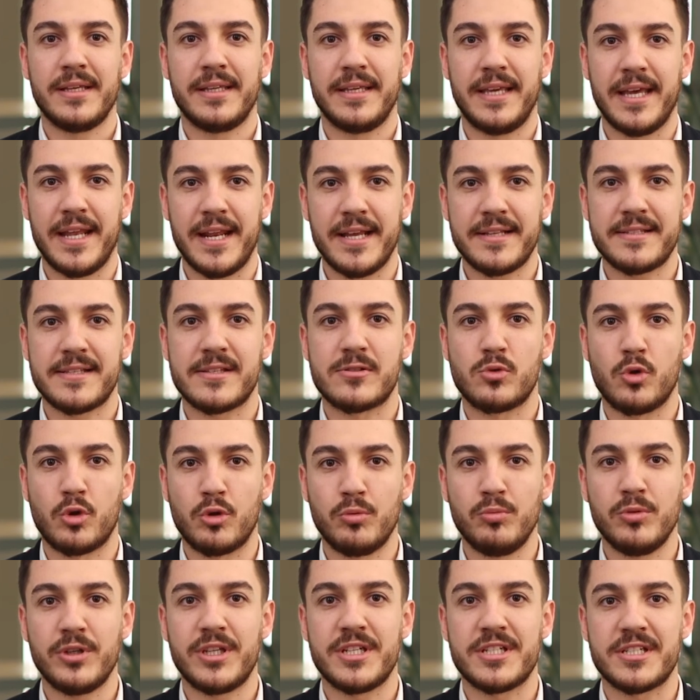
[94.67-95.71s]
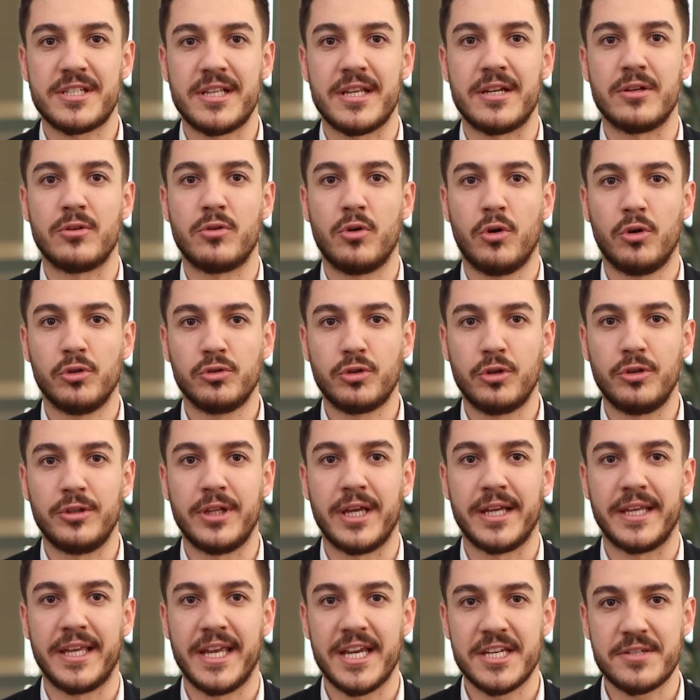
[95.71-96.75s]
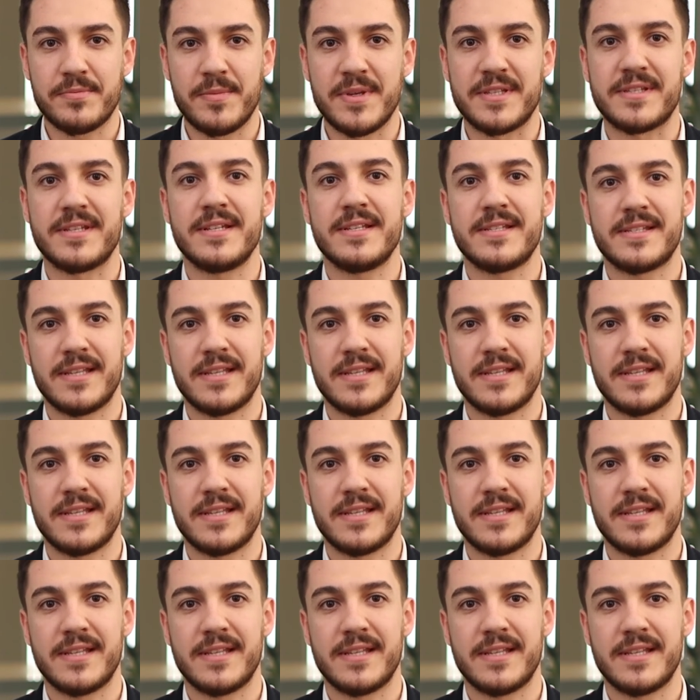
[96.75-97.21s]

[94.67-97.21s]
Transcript: gerekse sorumlu kişilerin kontrolünden geçmesini